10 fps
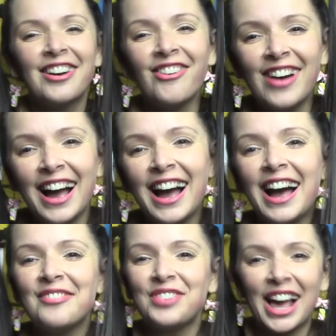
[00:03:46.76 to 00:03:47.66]
com
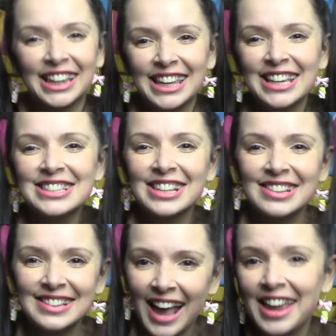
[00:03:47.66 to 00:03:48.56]
a plaquinha de
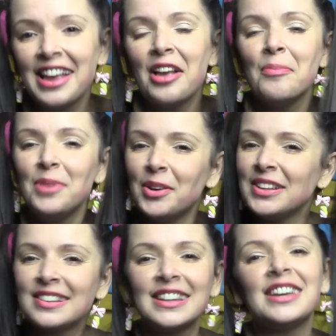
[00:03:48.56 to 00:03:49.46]
100 mil
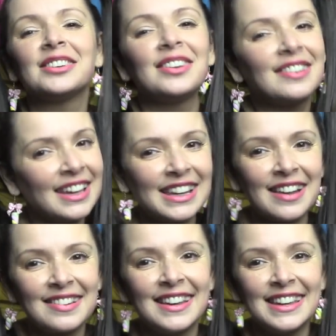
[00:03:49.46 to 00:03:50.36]
inscritos. Que
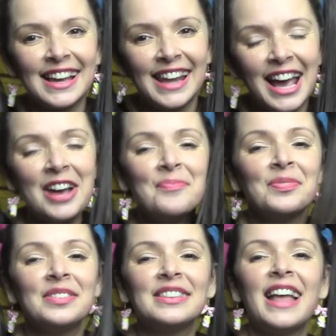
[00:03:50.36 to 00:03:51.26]
gracinha, né?
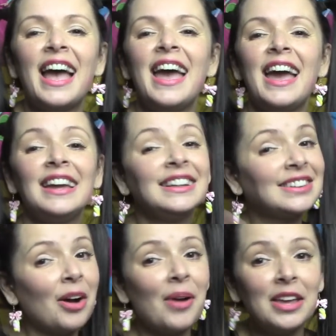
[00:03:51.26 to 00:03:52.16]
É,
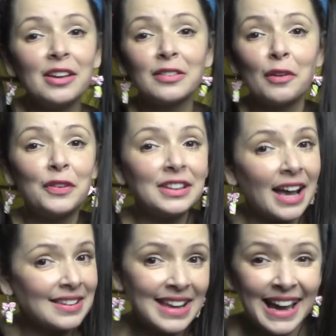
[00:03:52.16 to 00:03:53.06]
então é isso, eu vim
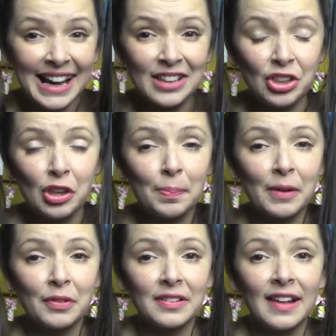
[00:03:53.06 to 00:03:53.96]
dar esse recadinho pra
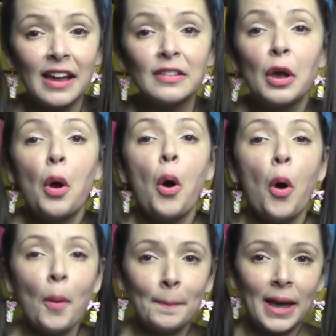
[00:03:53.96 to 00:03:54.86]
vocês.
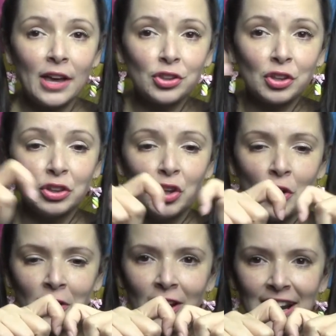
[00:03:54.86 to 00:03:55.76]
Um beijo
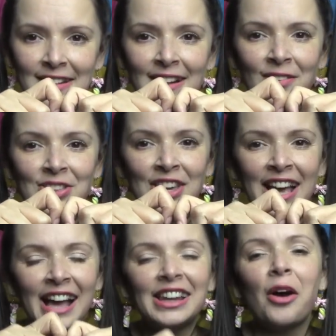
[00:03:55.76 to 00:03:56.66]
no coração de
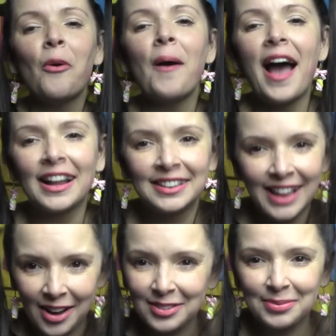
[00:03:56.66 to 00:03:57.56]
cada um.
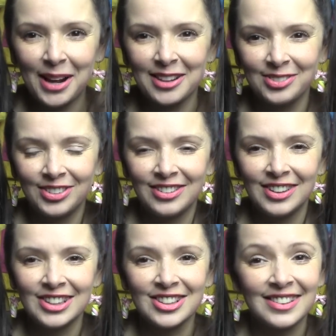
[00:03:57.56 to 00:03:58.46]
Até os próximos
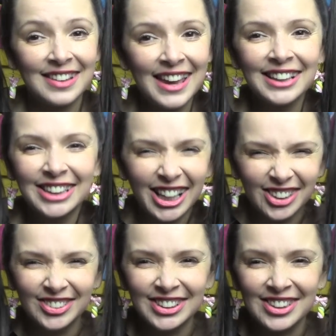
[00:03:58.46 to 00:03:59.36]
vídeos e
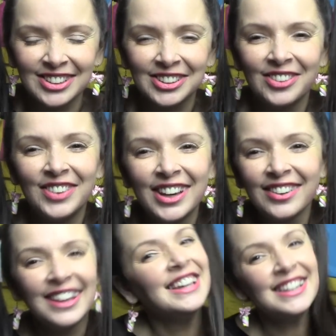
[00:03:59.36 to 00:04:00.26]
todo mundo junto
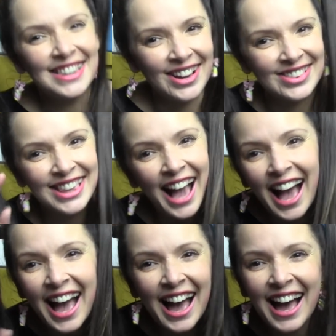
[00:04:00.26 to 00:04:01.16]
comigo. Tchau,
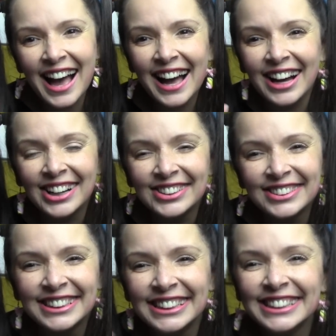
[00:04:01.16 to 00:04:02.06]
tchau!